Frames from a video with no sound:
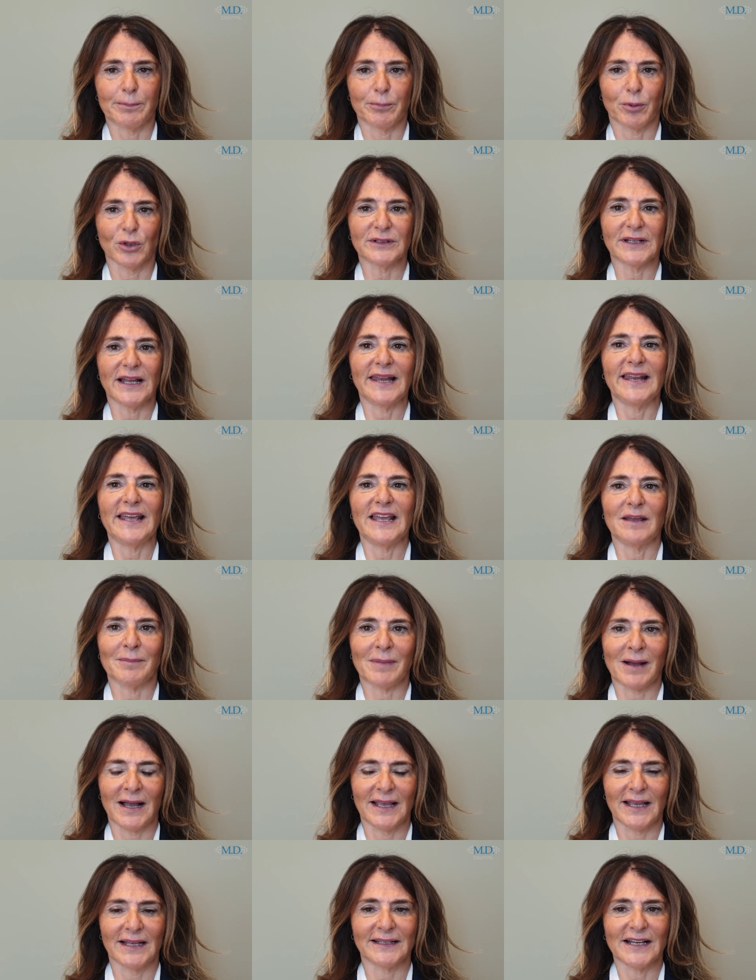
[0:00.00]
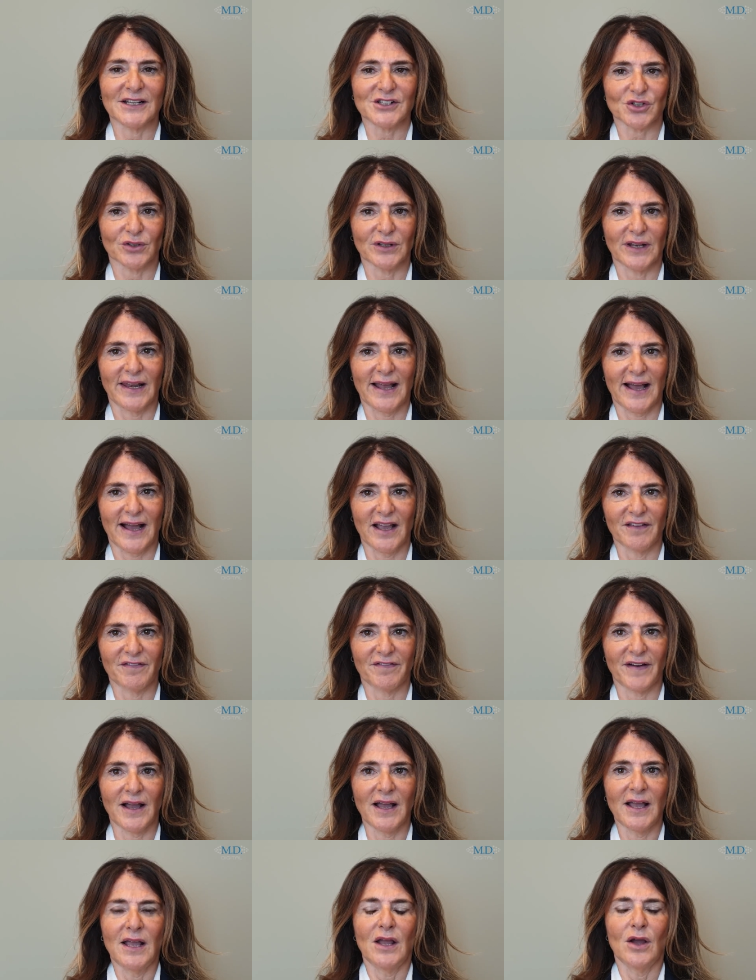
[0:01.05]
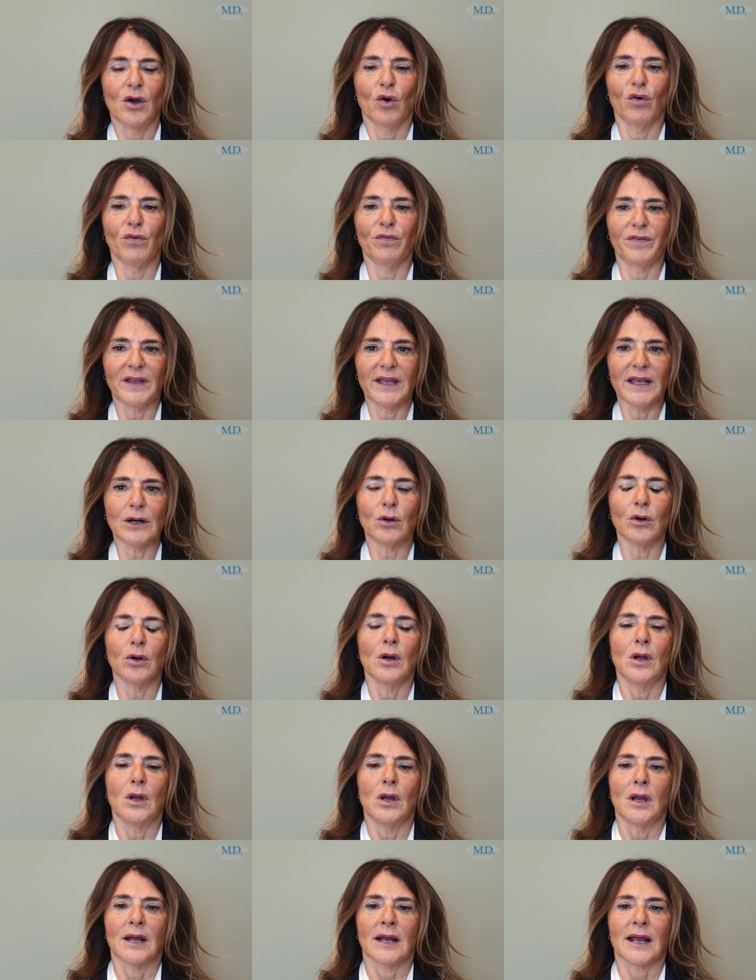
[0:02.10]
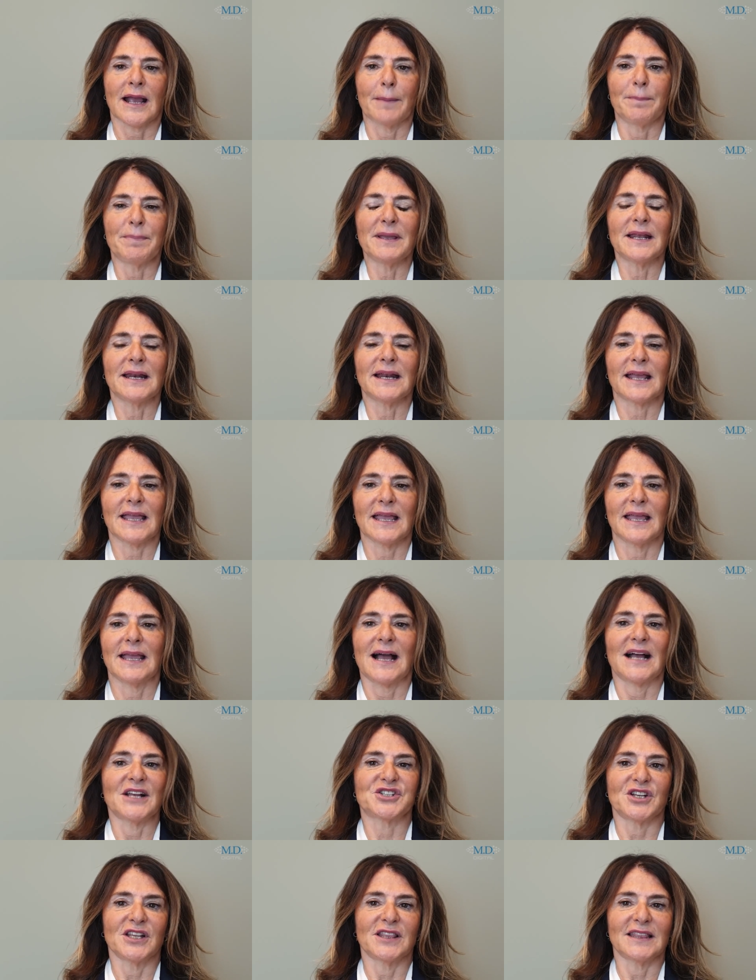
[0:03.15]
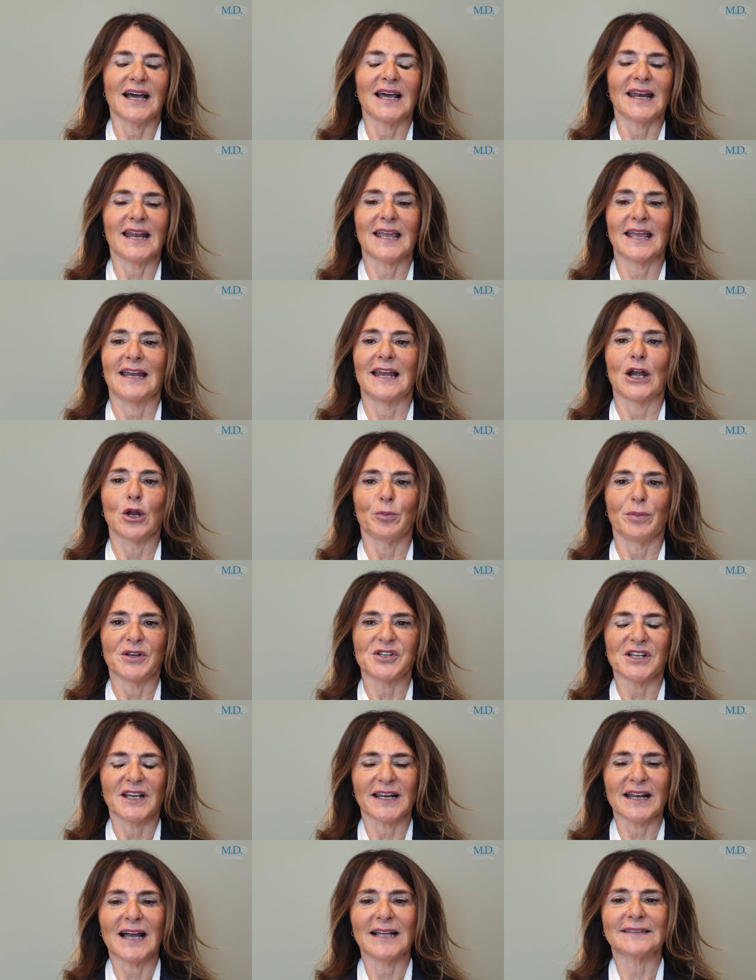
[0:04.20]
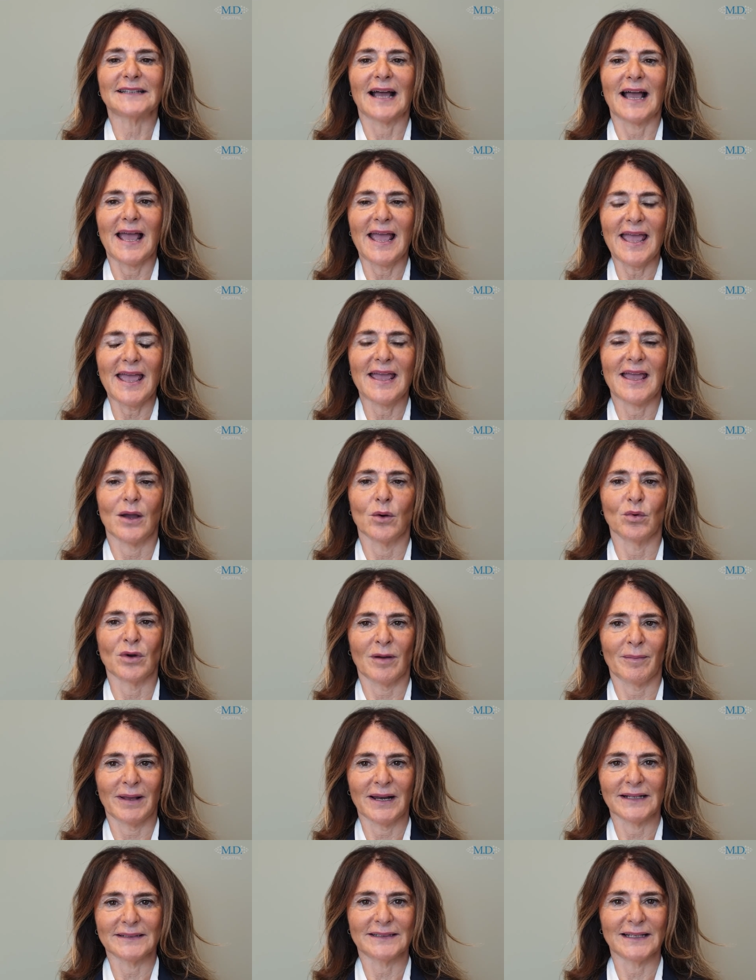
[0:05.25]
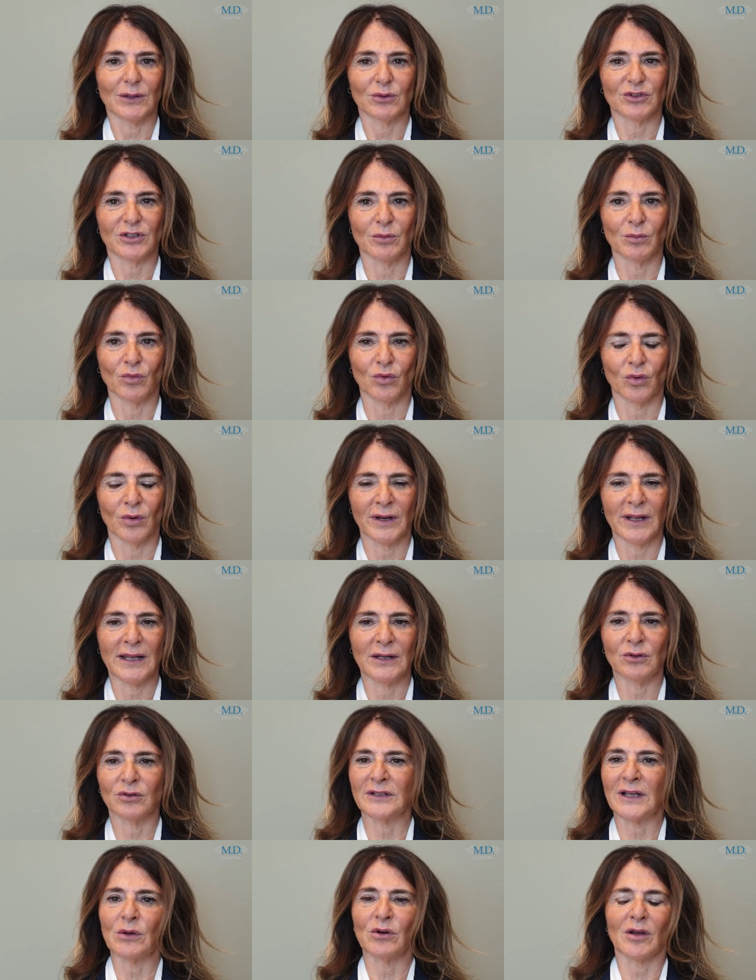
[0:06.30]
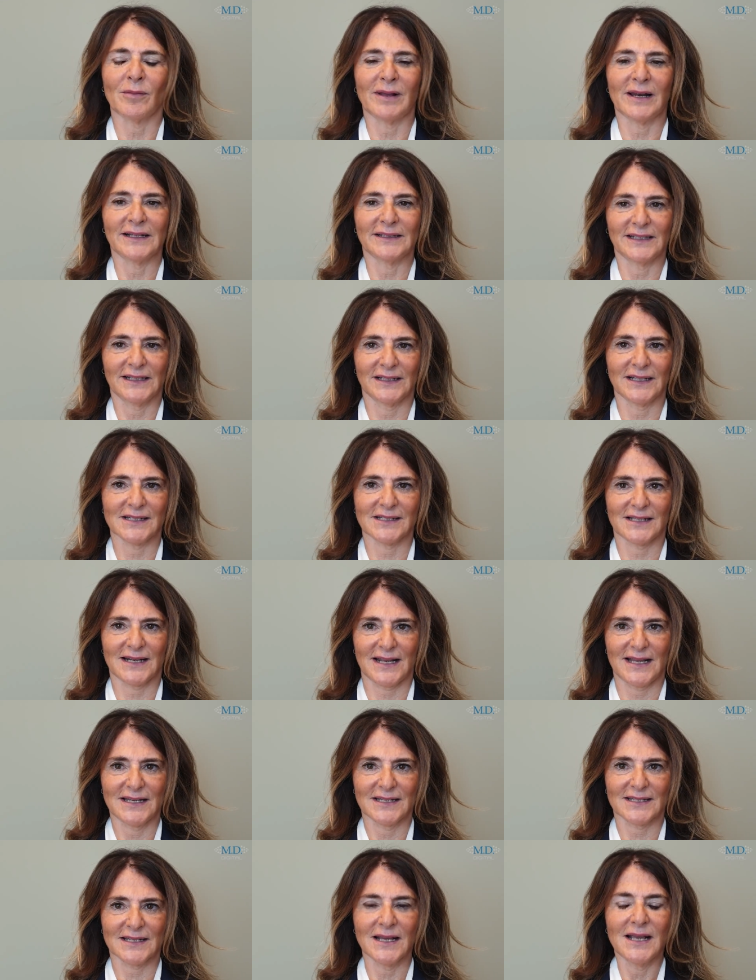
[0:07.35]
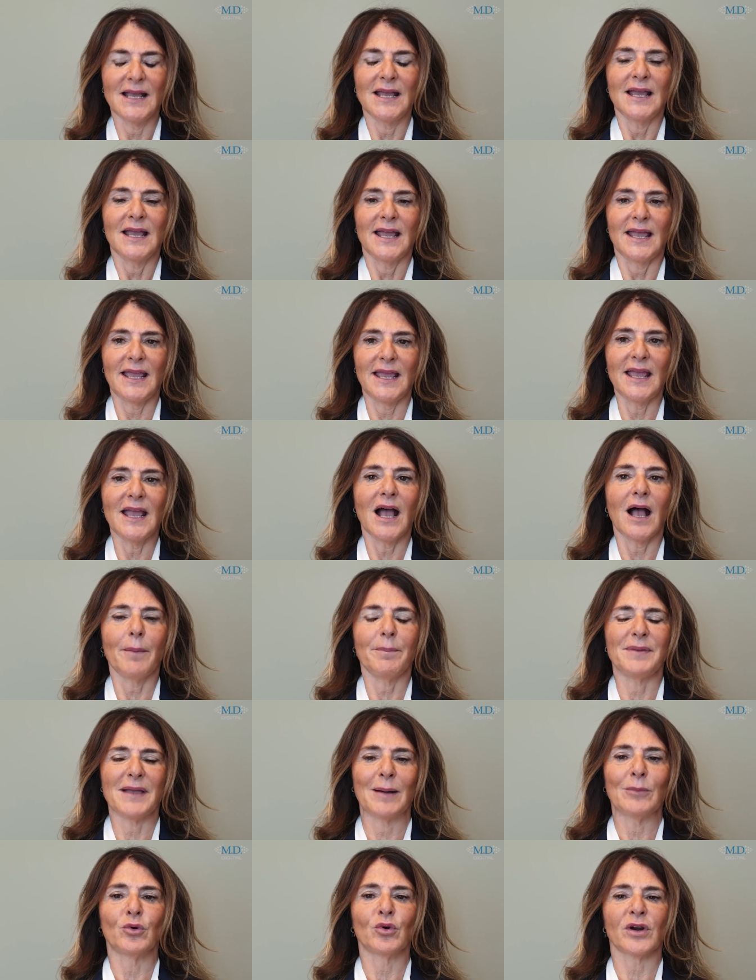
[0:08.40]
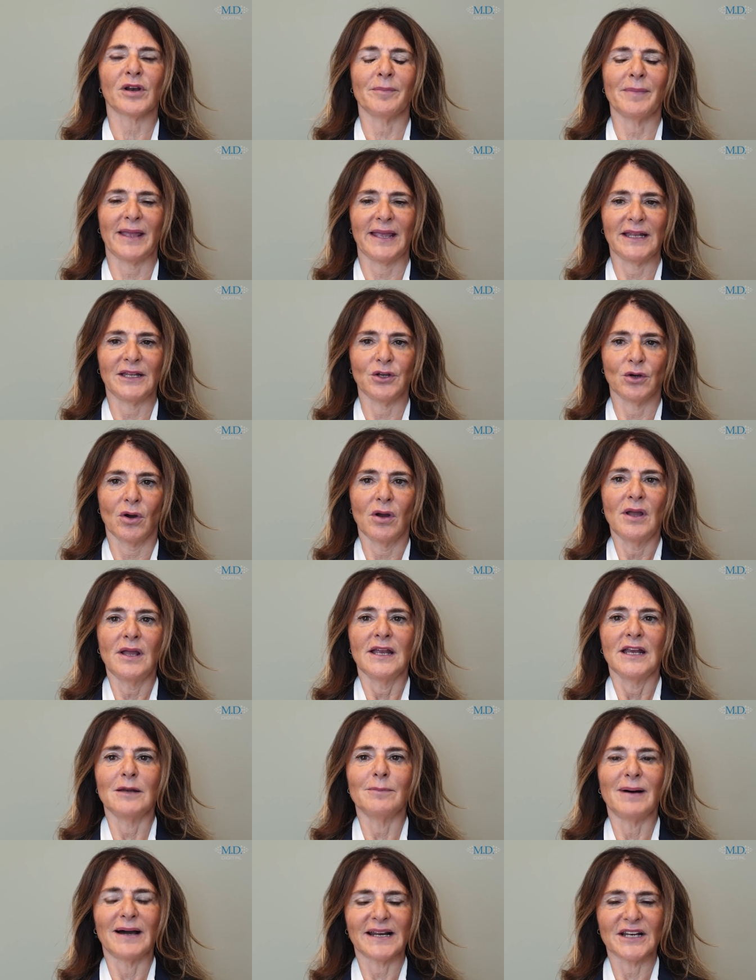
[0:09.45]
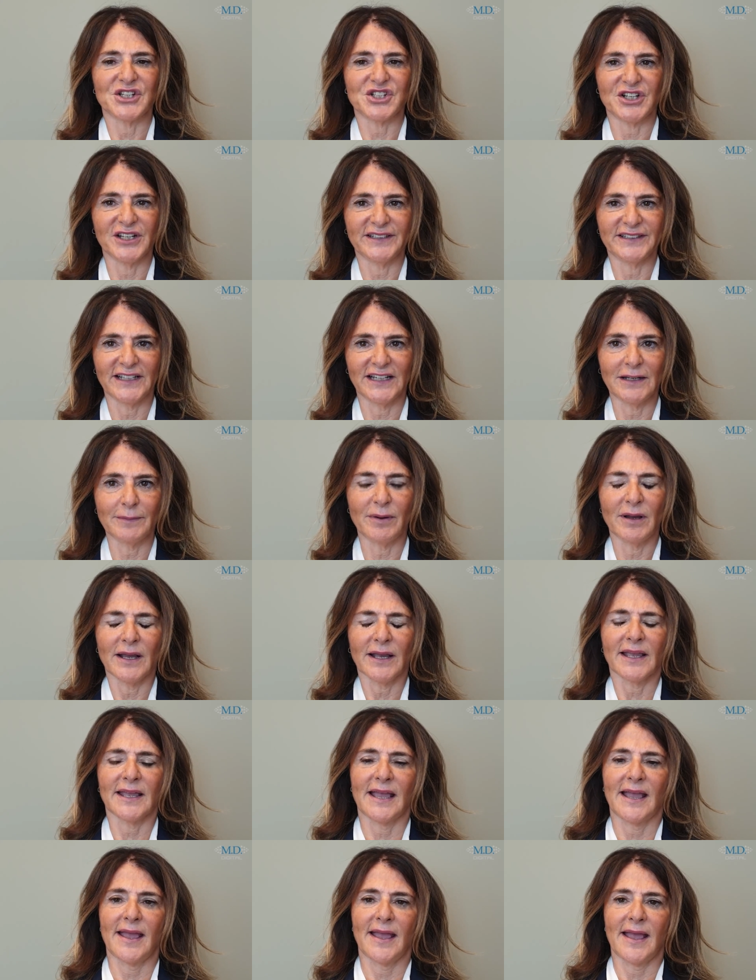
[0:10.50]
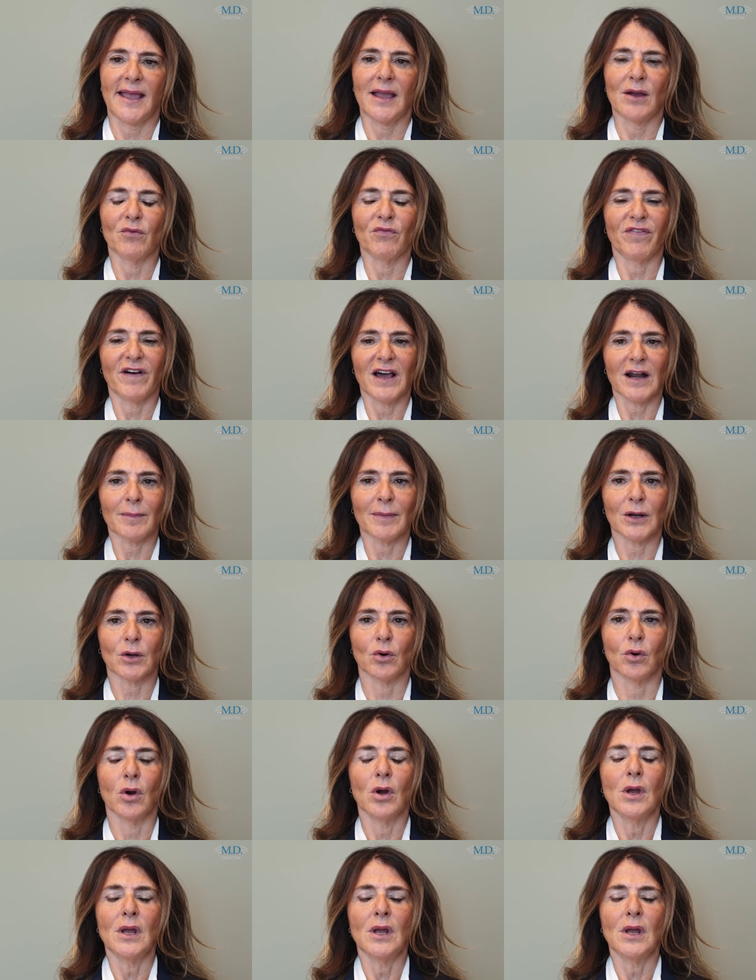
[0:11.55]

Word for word: poi dall'EMA e adesso dall'AIFA, ovvero capire che, accettare che l'alopecia areata è una malattia autoimmune, non è una malattia da stress e abbiamo un rimedio, il baricitinib che è un farmaco